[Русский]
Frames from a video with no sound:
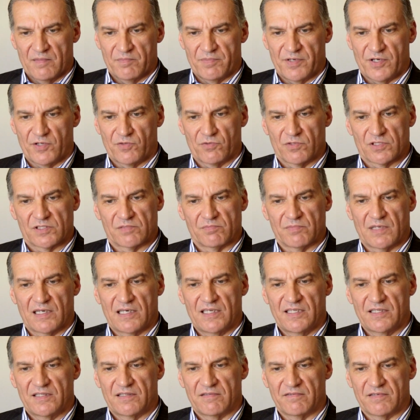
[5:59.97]
принес
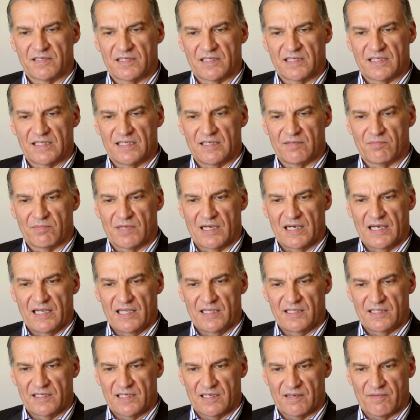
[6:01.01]
молитвы и
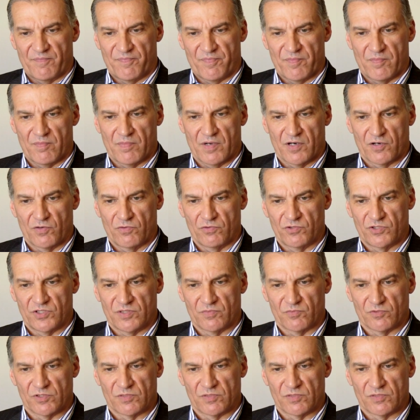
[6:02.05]
моления могущему